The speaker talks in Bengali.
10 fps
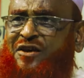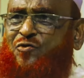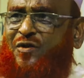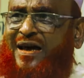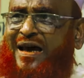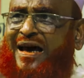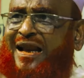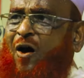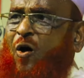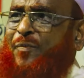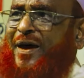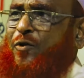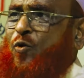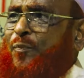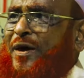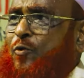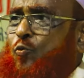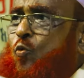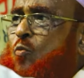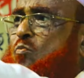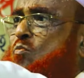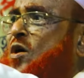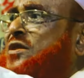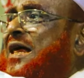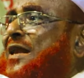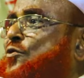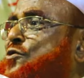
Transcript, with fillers: এই যুগে এরা হবে নবীর উম্মতের